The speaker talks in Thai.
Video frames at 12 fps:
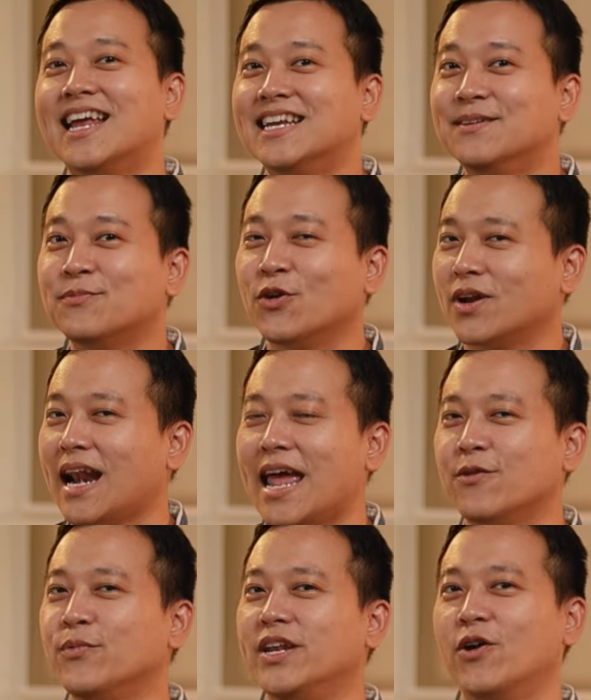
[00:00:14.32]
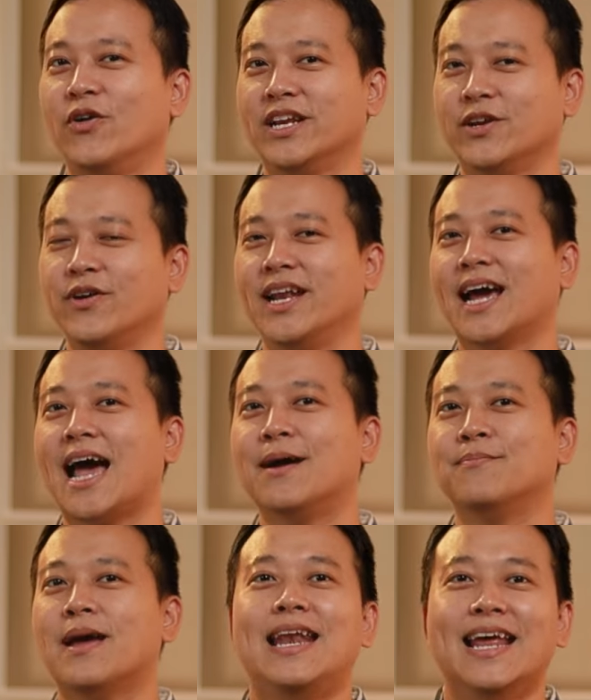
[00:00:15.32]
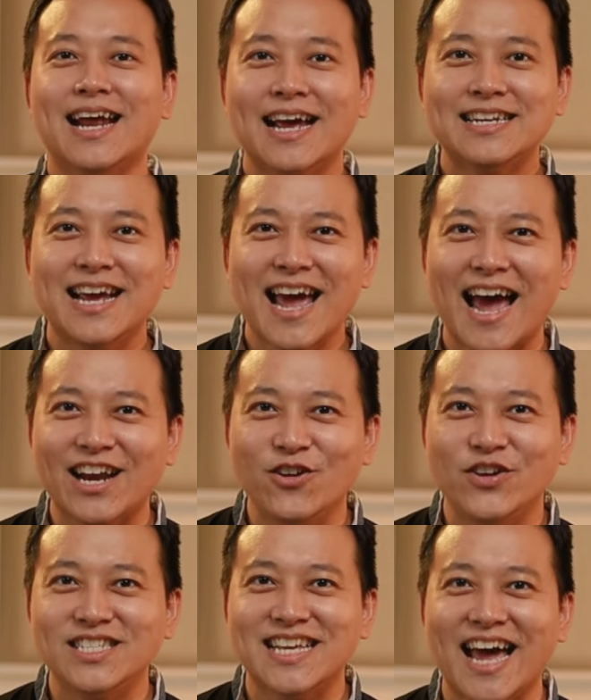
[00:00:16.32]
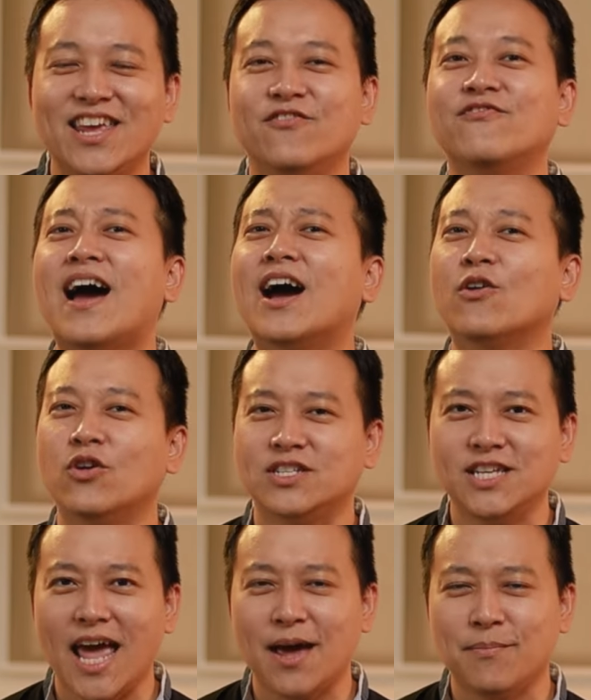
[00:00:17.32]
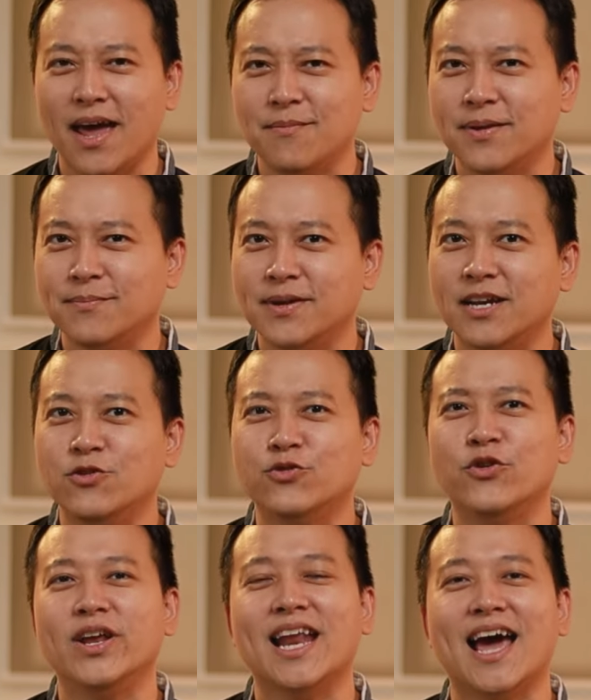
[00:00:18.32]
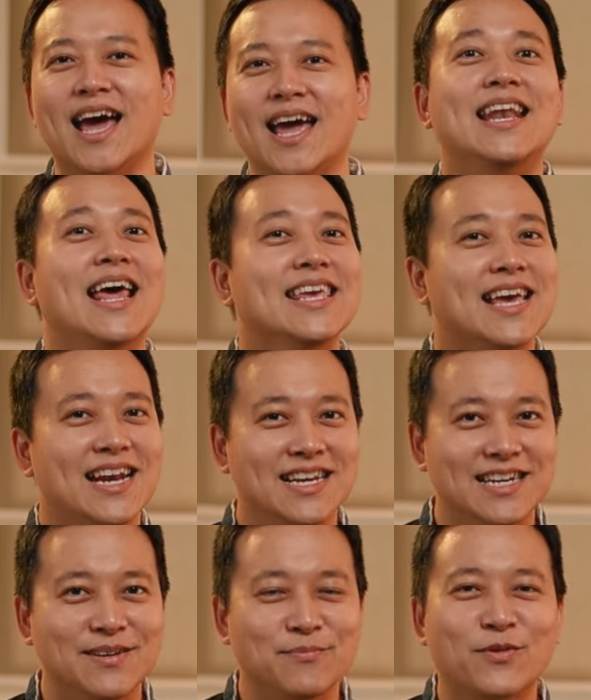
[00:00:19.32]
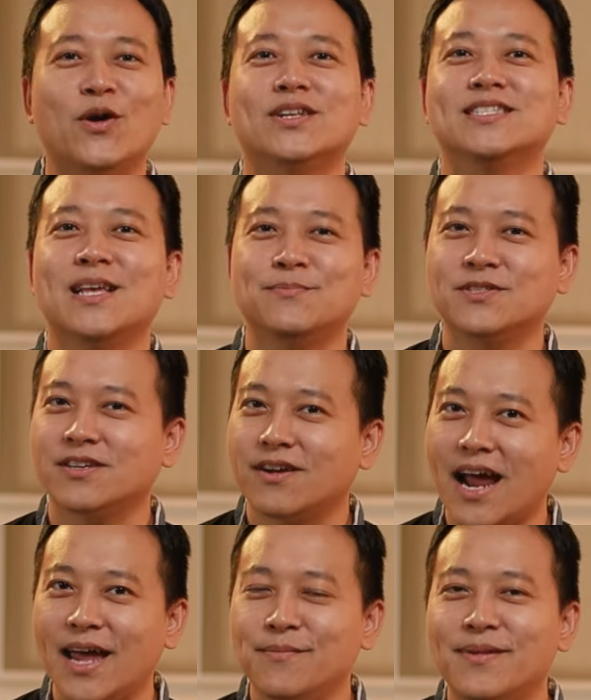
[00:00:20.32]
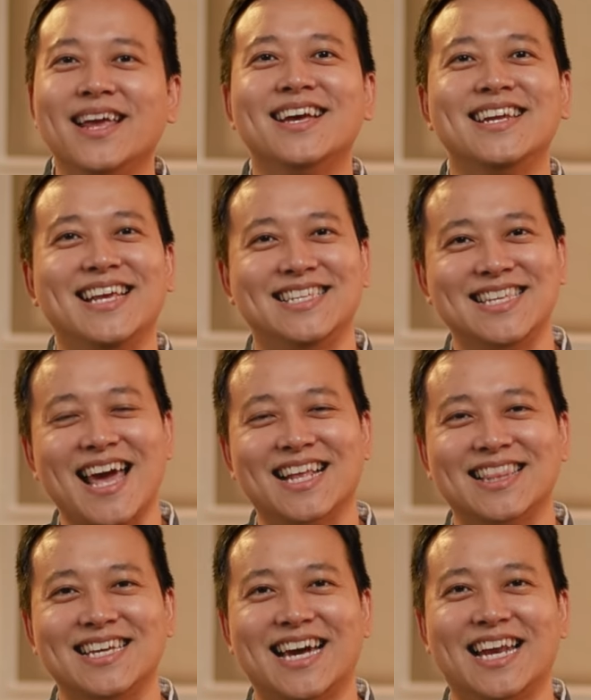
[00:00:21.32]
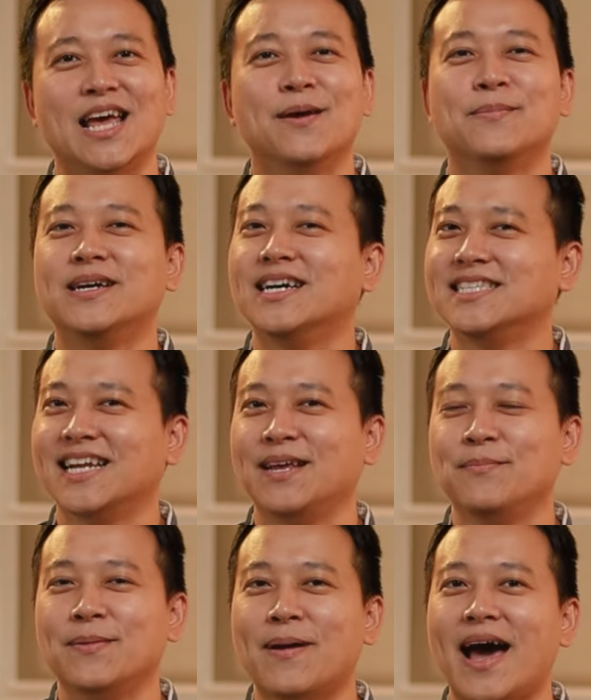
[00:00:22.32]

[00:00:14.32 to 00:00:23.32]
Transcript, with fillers: อย่าลืมกดไลค์วิดีโอนี้ด้วยนะครับและถ้าเนื้อหาโดนใจฝากกดแชร์ไปให้เพื่อนๆดูด้วยนะและอย่าลืมกด subscribe และกระดิ่งแจ้งเตือนเพื่อจะได้ไม่